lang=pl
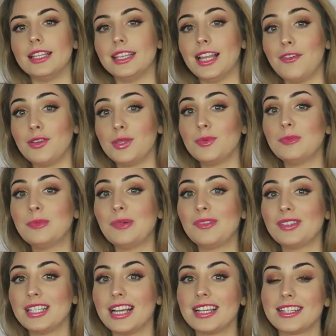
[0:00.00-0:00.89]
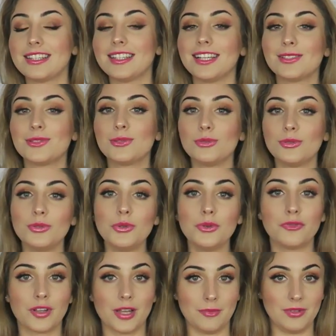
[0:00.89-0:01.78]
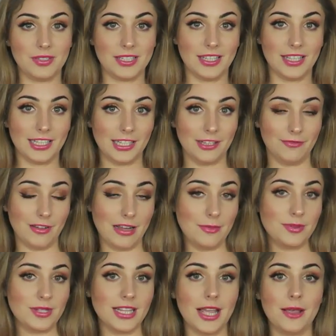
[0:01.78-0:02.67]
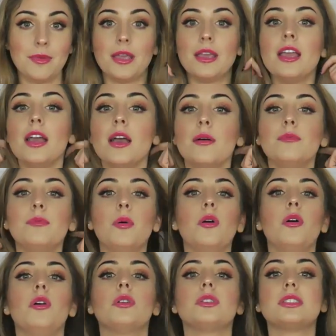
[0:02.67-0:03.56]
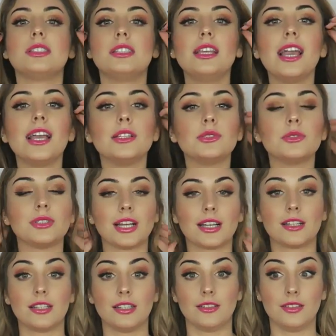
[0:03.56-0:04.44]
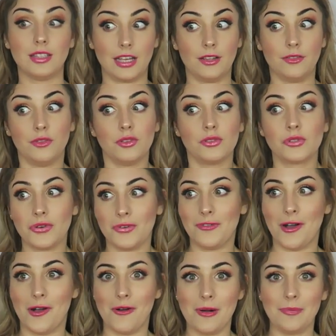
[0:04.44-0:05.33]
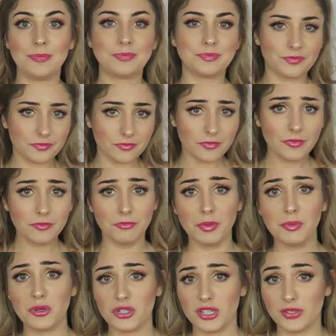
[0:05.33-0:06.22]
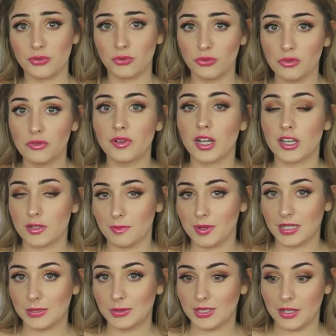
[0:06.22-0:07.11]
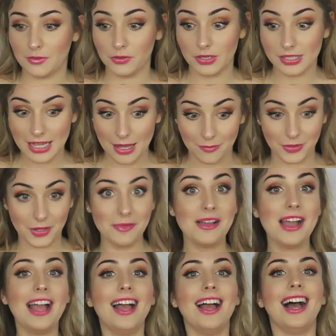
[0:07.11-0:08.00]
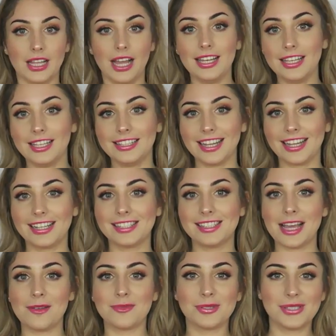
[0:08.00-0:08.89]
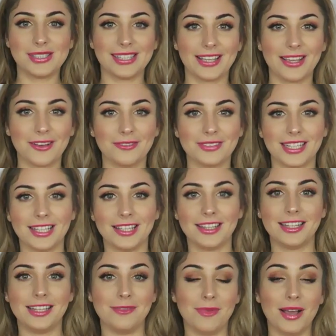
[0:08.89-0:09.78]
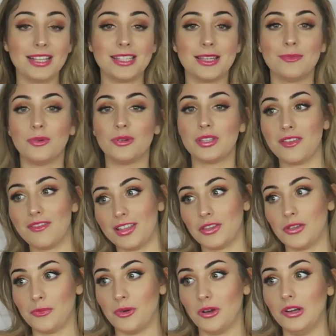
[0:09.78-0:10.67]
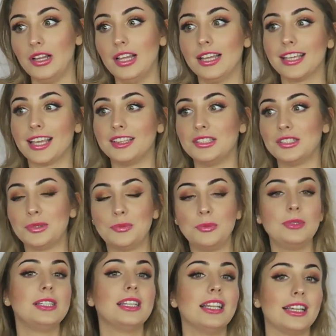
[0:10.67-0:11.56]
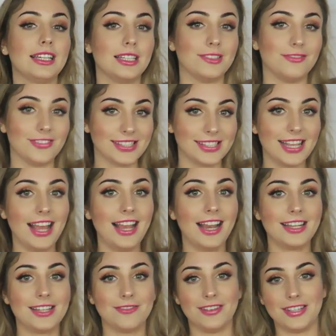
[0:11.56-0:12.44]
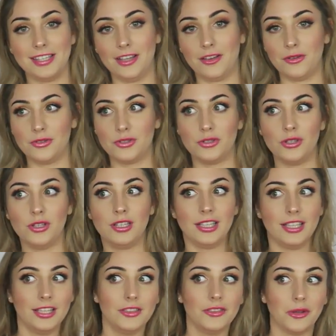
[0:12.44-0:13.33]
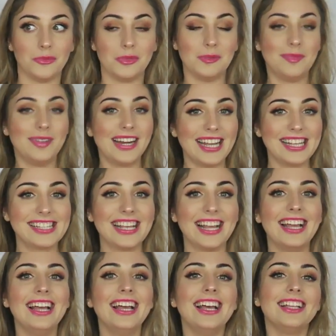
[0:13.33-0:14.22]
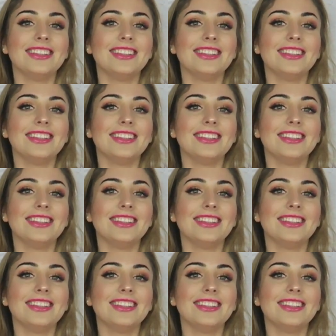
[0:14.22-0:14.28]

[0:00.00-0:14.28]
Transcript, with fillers: Nawet bym powiedziała, że na studniówkę by się nadawała, przynajmniej po zdjęciu tak, tak wnioskowałam mimo że studniówka już bardzo dawno za mną, ale i tak chciałam coś takiego w takim klimacie, bo nie wiadomo kiedy się pójdzie na jakieś wesele, czy właśnie jakąś inną imprezę,